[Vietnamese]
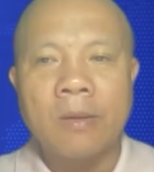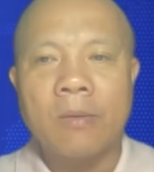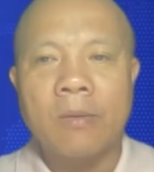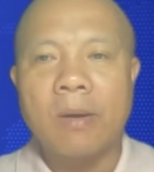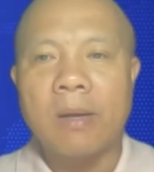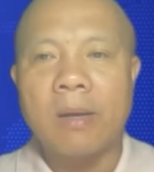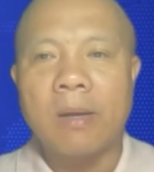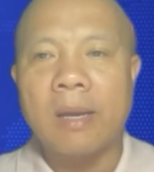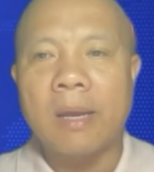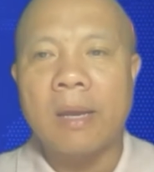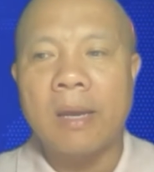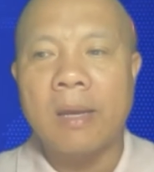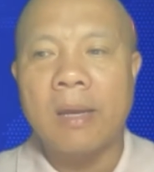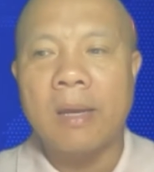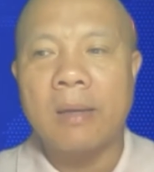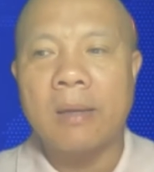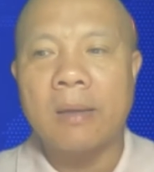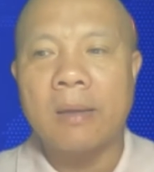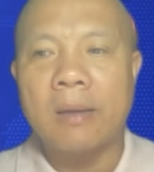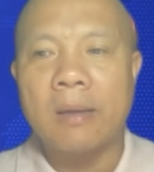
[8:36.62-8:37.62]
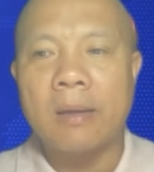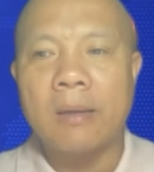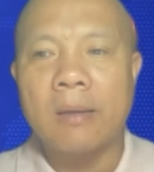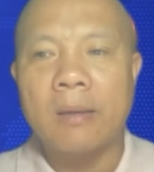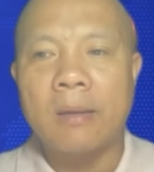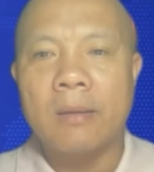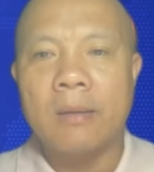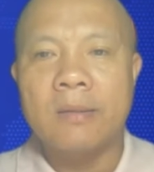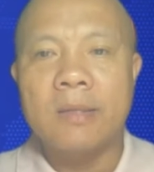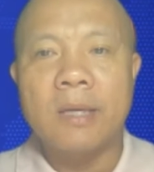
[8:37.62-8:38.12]
hoặc là
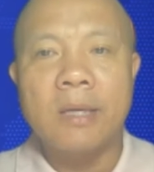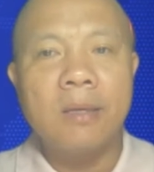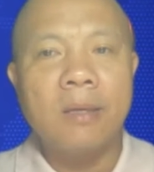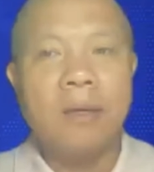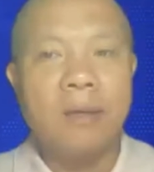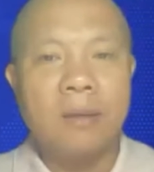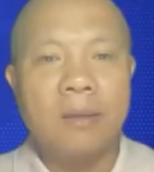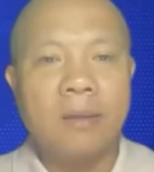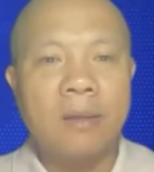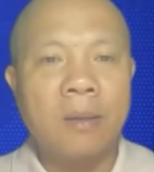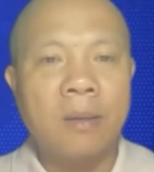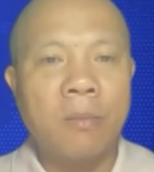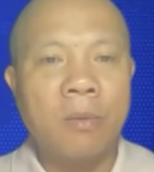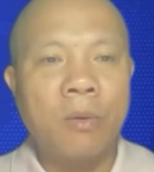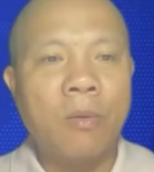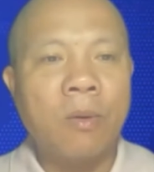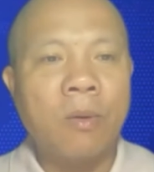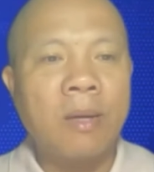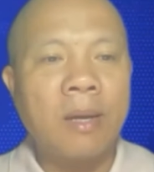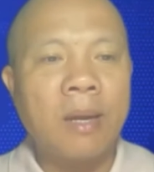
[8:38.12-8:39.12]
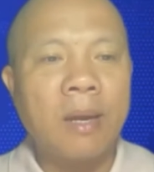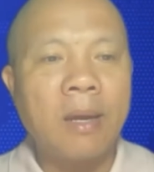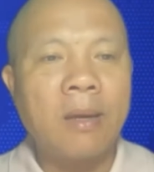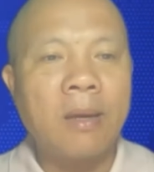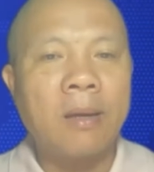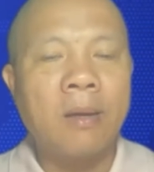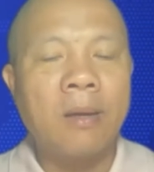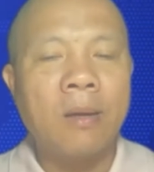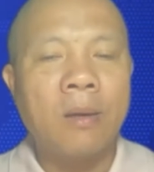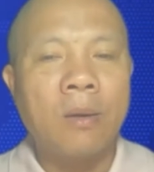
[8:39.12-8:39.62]
xây dựng cái mối quan
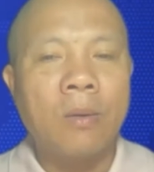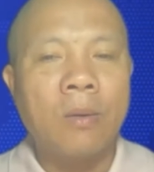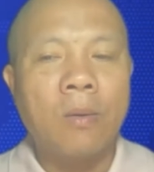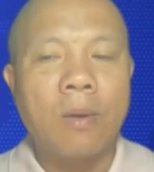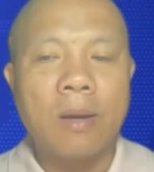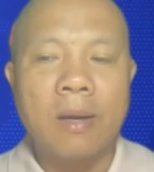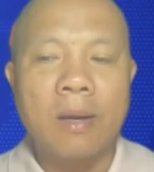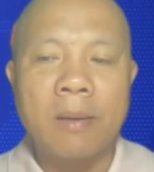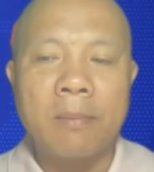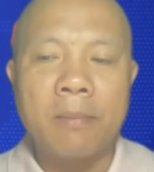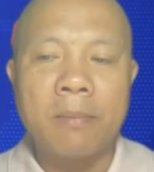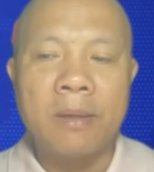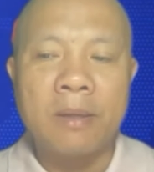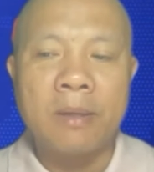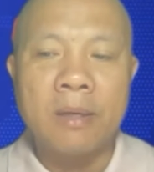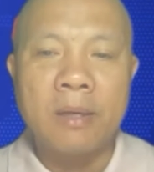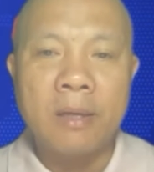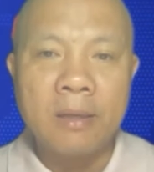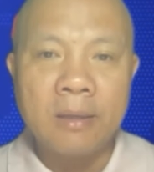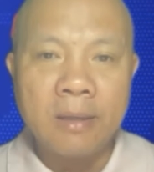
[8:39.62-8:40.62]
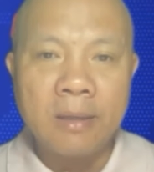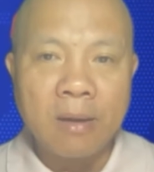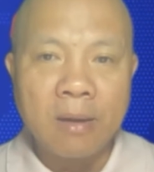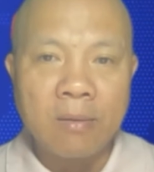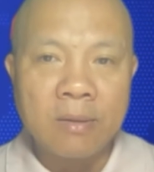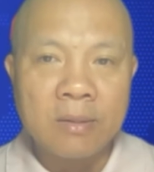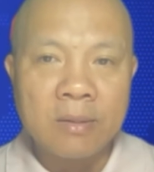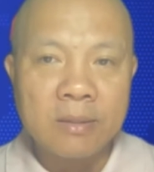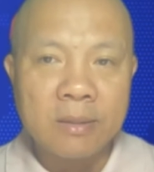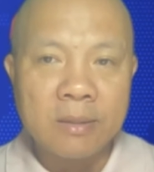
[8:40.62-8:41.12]
hệ, hoặc là mình kiến
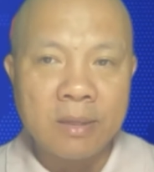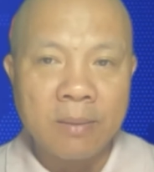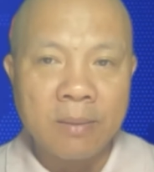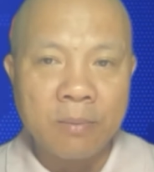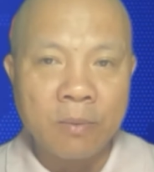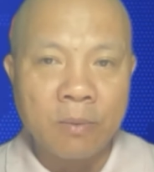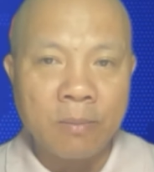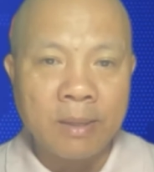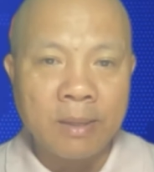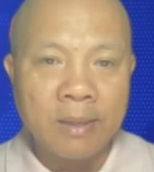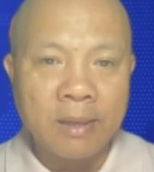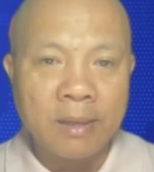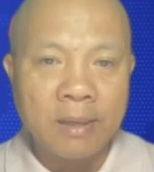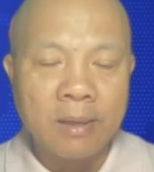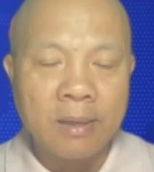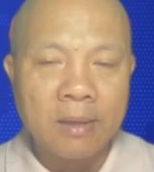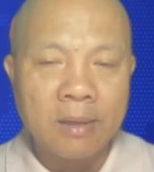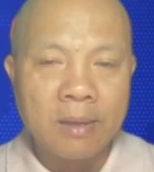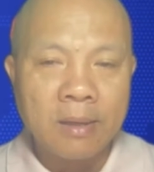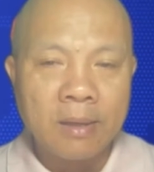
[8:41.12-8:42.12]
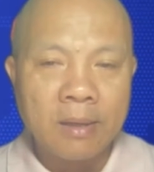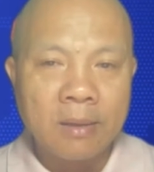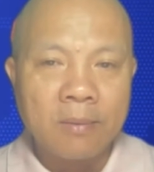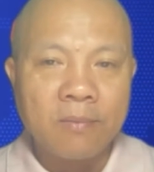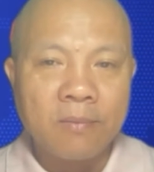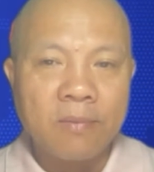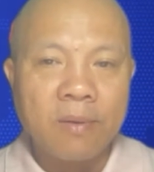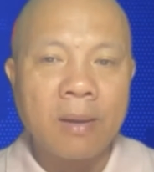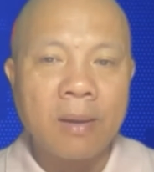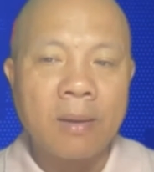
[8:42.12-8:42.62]
tạo cái sự nghiệp của mình á,
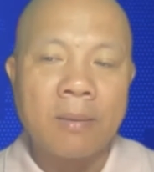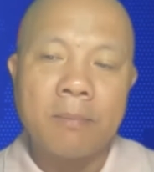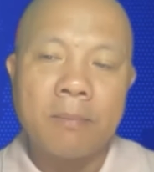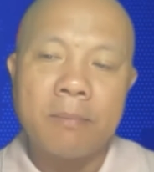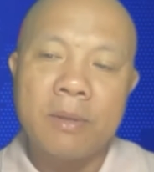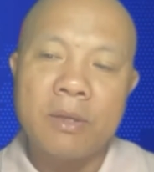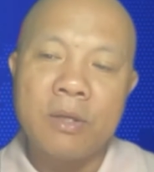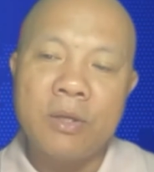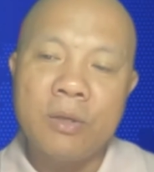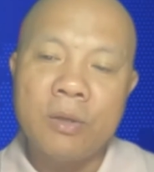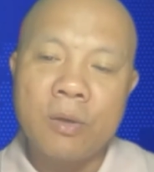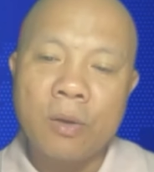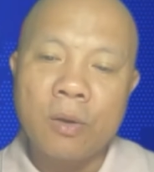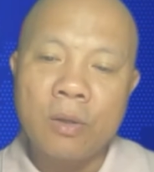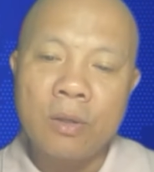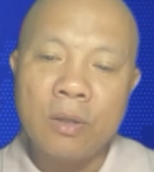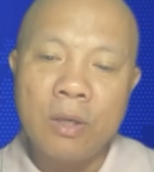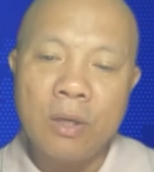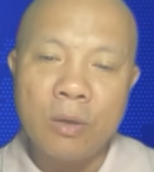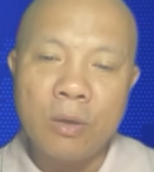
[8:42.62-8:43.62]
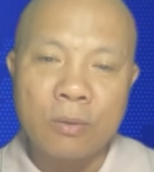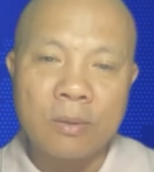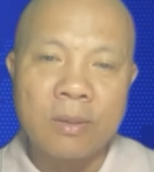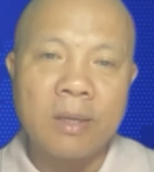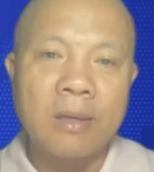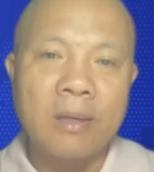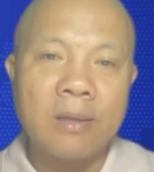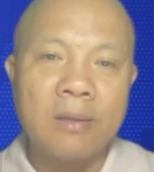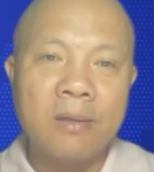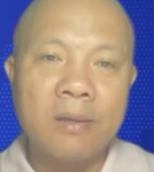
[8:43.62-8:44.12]
và mình chưa có nhiều
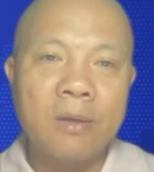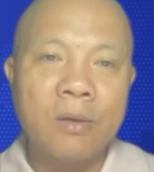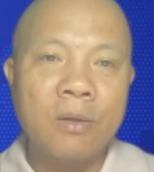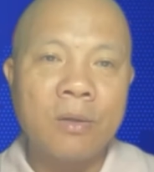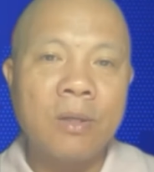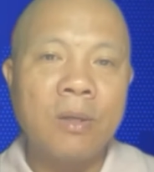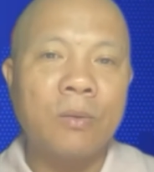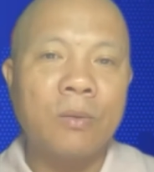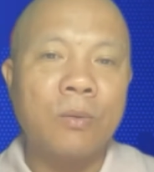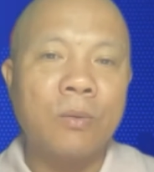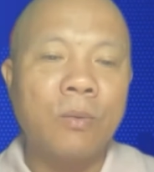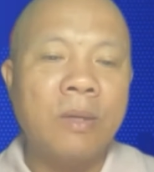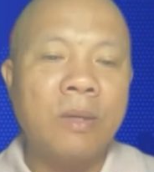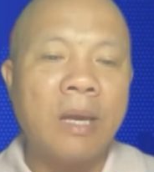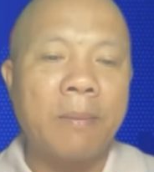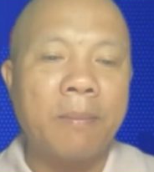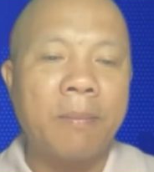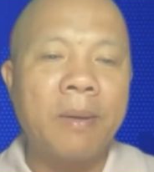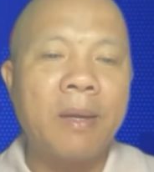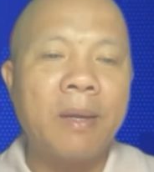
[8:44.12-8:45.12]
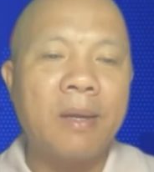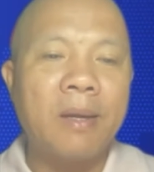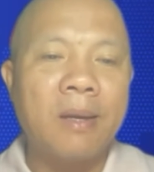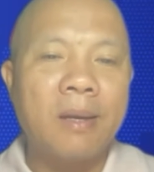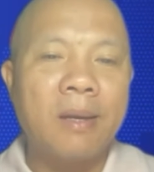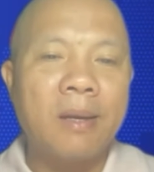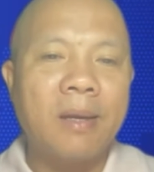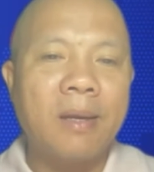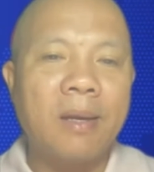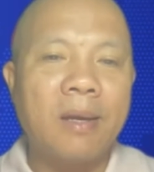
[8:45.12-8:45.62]
tiền, chưa có nhiều thu nhập á,
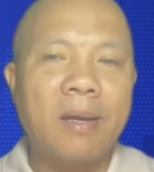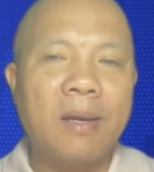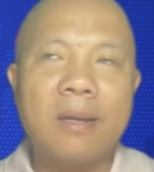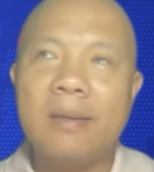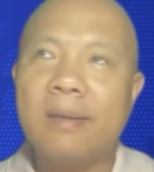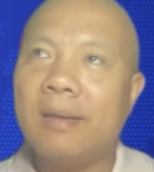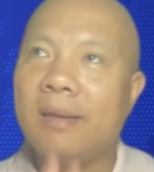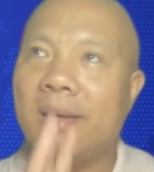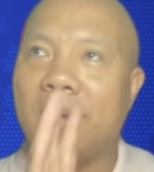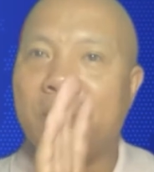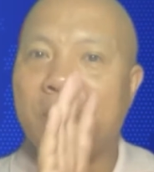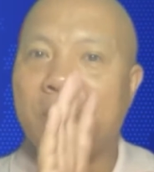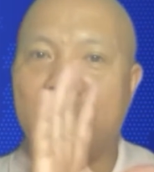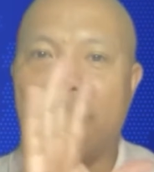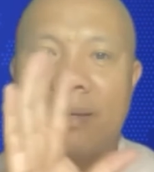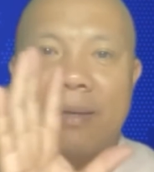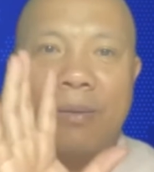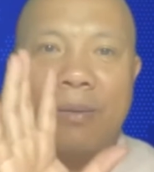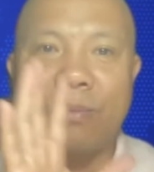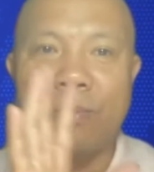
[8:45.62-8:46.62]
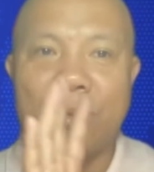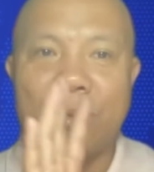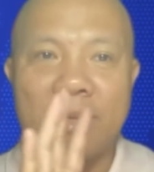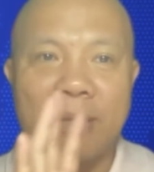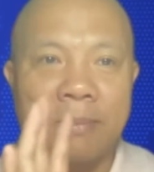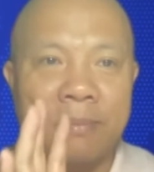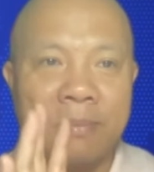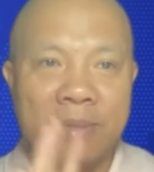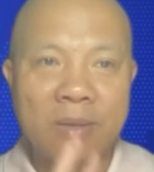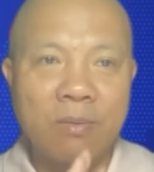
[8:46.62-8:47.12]
là gần như là mình không có
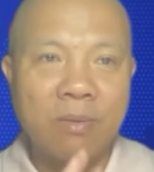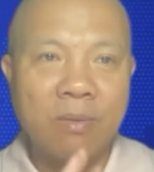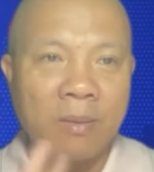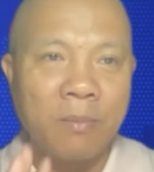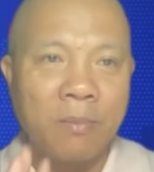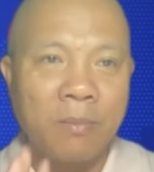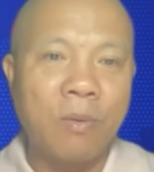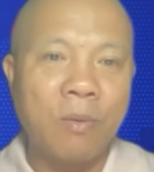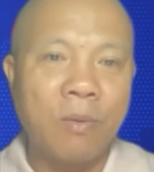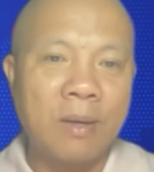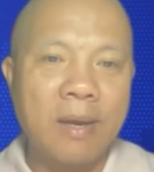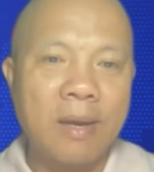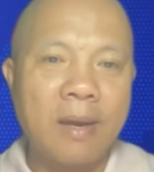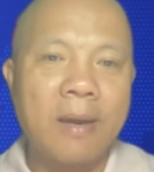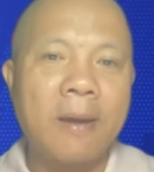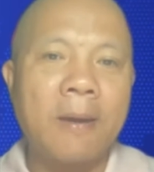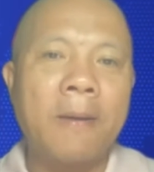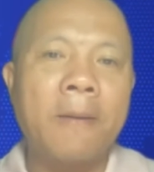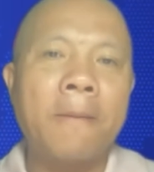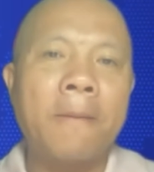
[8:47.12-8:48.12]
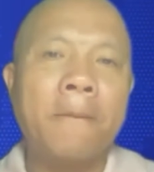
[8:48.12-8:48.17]
chăm sóc cái mối quan hệ